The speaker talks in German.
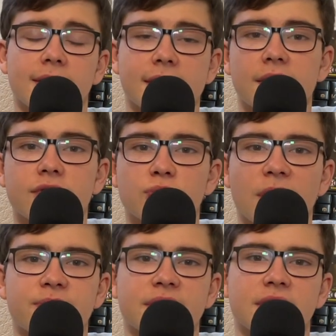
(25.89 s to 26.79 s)
jetzt ganz viel
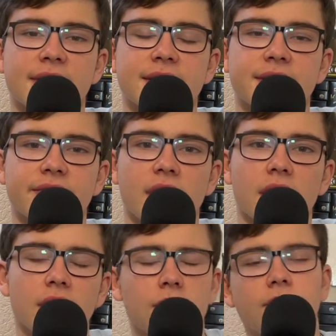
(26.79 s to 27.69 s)
Spaß mit den 13
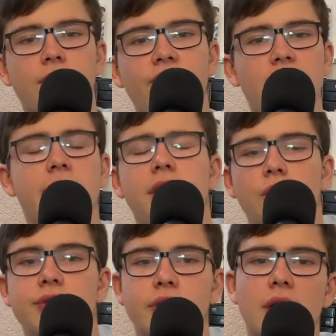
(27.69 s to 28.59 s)
Fragen. Wir legen
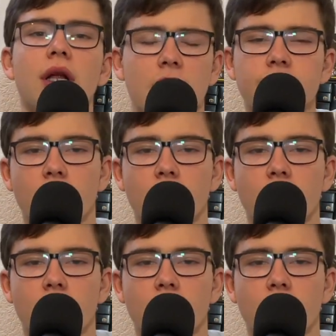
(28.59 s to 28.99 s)
los. Let's